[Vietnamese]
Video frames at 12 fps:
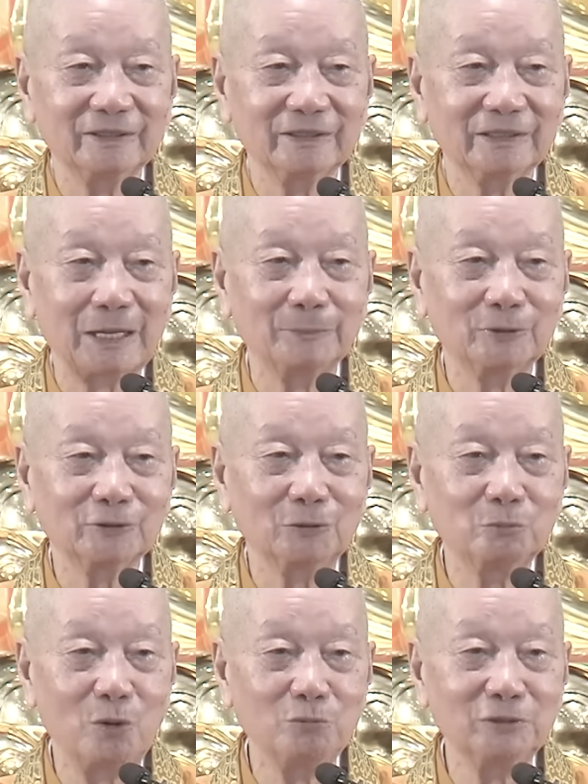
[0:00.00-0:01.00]
nằm ở
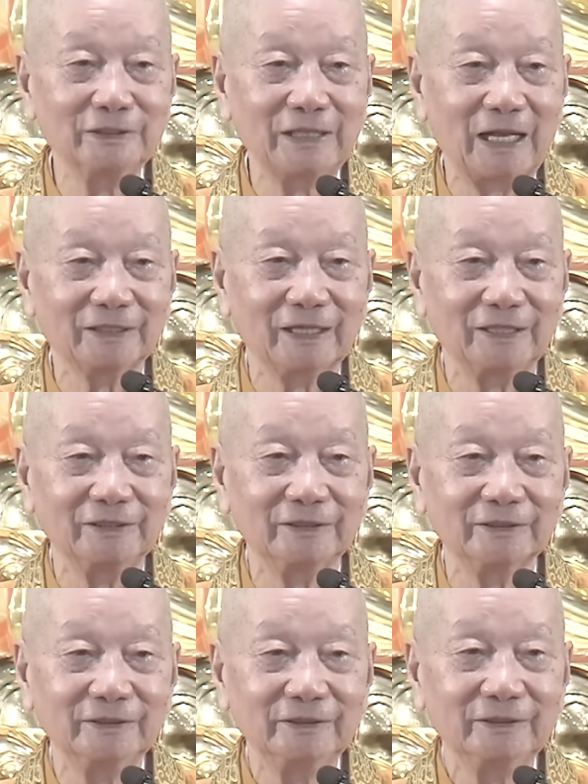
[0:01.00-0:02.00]
trong bốn cái dạng này
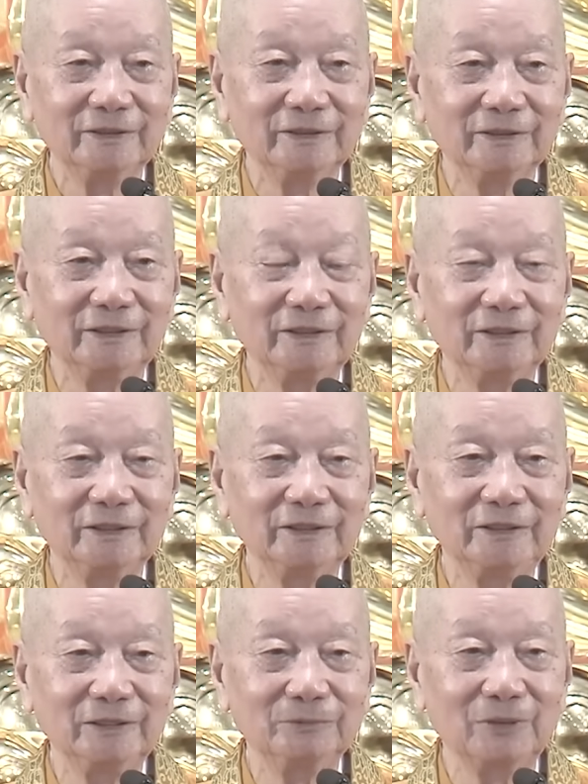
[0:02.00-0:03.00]
đó, thì
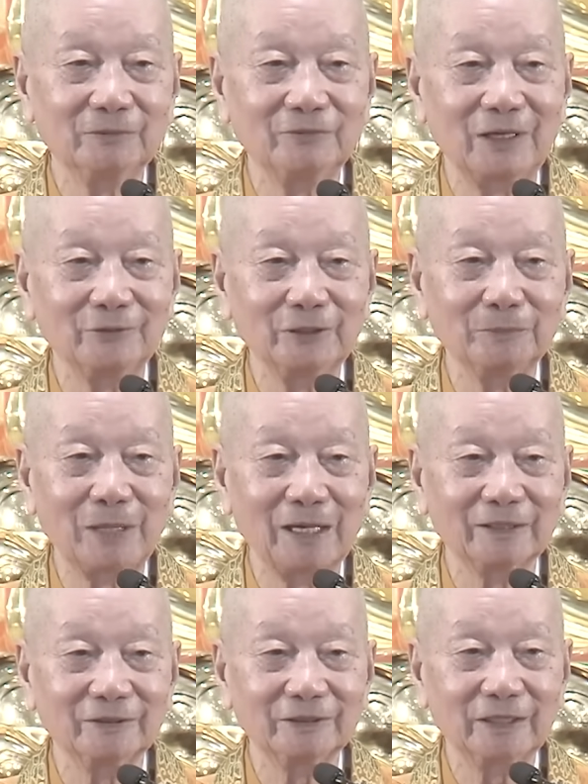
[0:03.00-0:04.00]
khi Đức Phật vào Niết
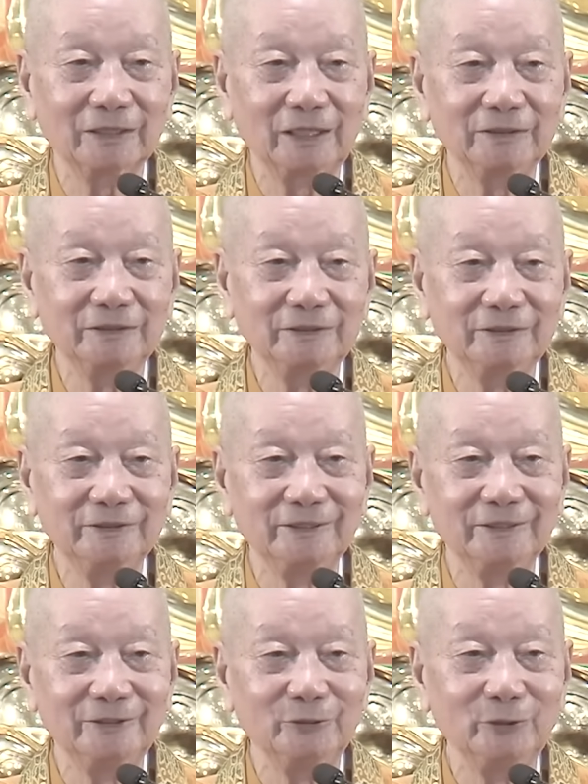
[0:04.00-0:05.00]
Bàn rồi tất cả những người
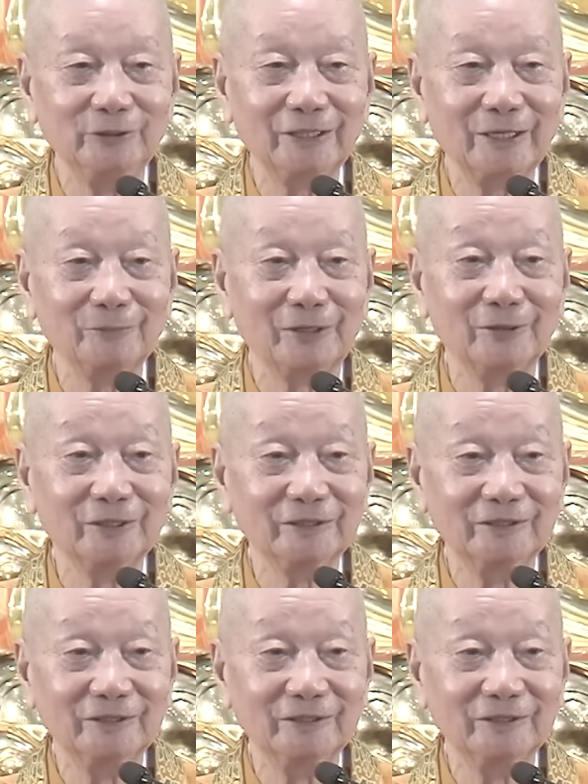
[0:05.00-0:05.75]
này đều đi theo vào hết.